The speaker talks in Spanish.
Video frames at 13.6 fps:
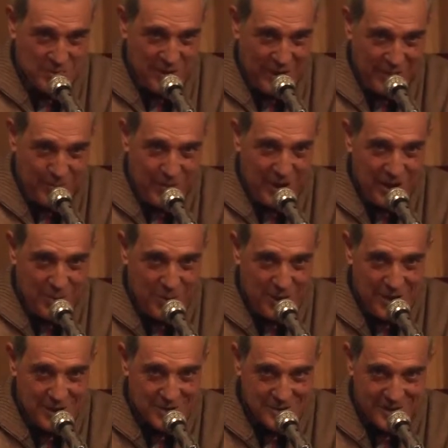la carne, el
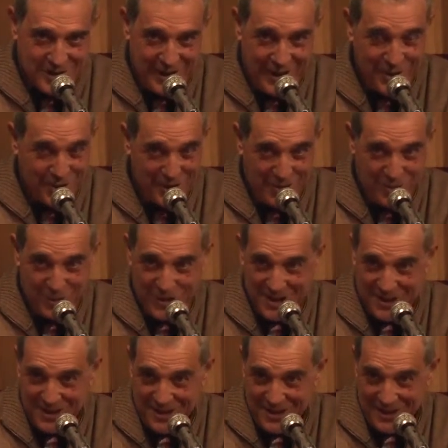gaucho sí consumía la
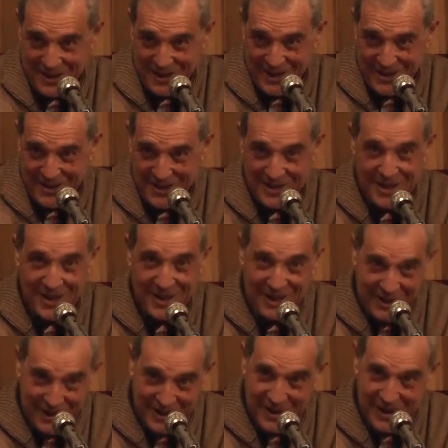carne, la carne
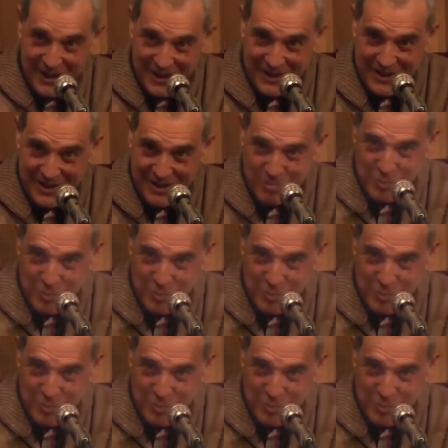era algo muy